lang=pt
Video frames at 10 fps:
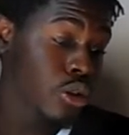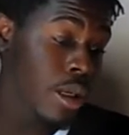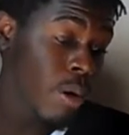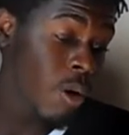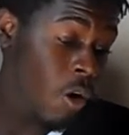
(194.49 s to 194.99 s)
do
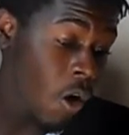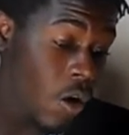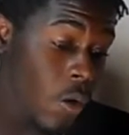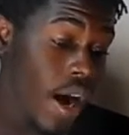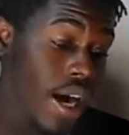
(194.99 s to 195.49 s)

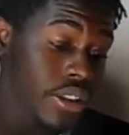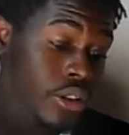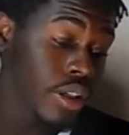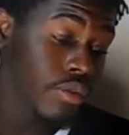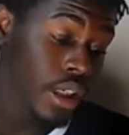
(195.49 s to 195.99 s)
Demogorgon,
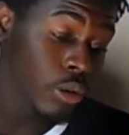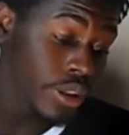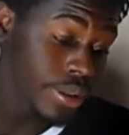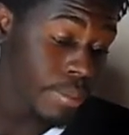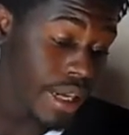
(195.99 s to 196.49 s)
antes do
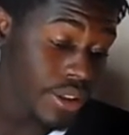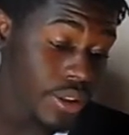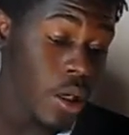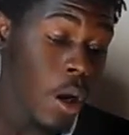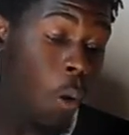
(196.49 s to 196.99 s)
Devorador de
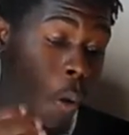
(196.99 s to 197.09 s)
Mentes,